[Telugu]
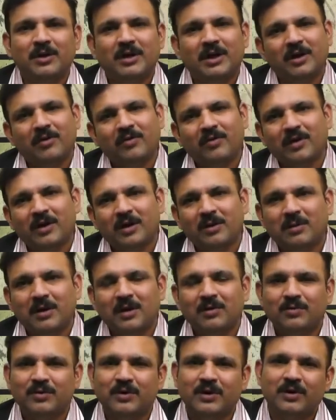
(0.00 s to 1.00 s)
అనేటువంటి
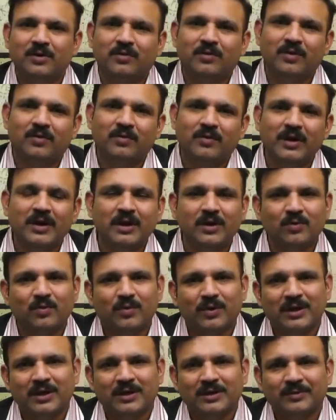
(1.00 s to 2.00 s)
అనుమానం ఉండేటువంటి వారు ఎక్కువ
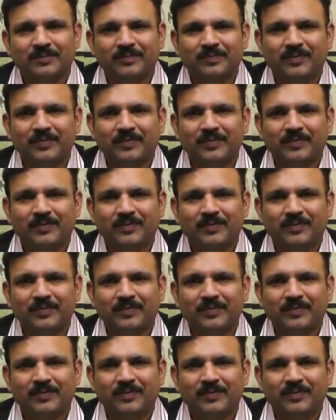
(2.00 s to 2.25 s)
ఉంటారు